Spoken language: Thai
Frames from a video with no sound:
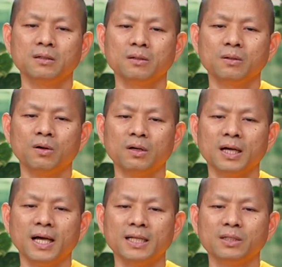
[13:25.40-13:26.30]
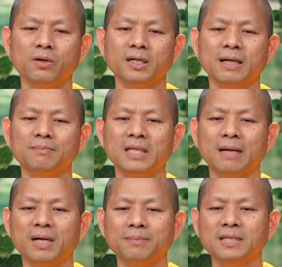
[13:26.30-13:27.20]
คนฆ่าโจรได้ทำตา
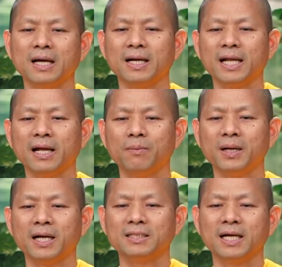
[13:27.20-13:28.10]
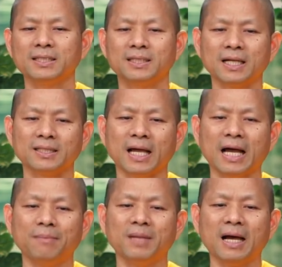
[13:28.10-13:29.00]
มรับสั่งแล้วพระราชาตรัสถา
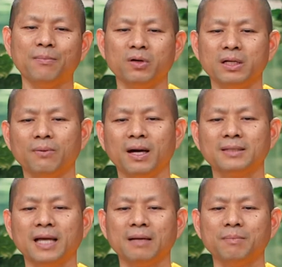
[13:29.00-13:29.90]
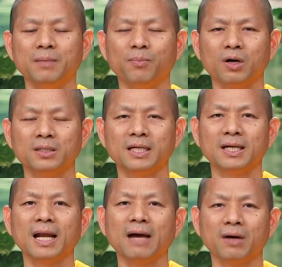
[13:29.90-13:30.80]
มดาบทอีว่าท่านมีปกติ
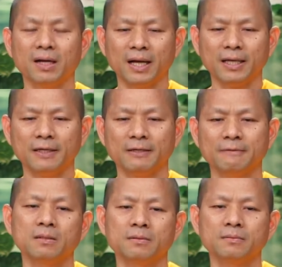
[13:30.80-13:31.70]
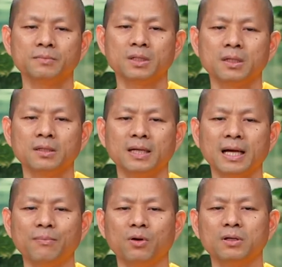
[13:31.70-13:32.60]
กล่าวอะไร ดา
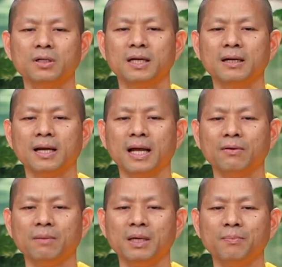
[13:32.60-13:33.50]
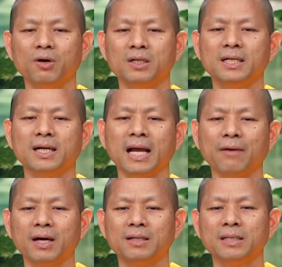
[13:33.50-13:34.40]
บทก็ยังกล่าวว่ามีปกติกล่าว
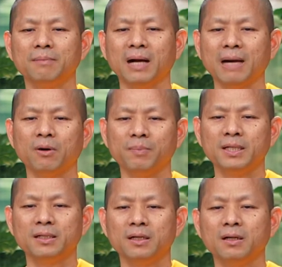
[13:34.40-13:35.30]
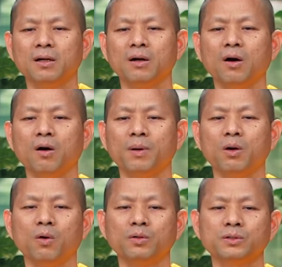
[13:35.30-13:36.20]
ขันติมหาบพิษก็พระ
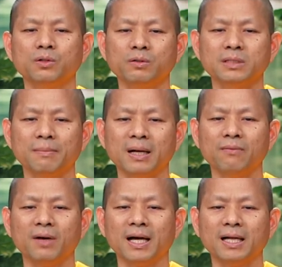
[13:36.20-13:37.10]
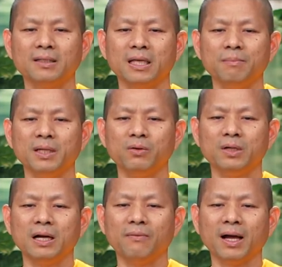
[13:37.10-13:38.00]
องค์ทรงสำคัญว่าขันติมีอยู่
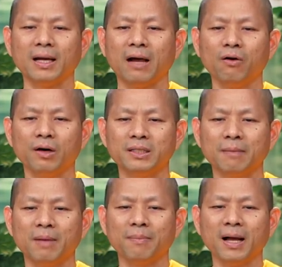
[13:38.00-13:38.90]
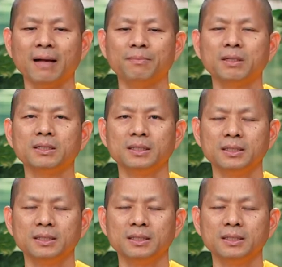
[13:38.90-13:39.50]
ในระหว่างหนังของอัตมาภาพหรือ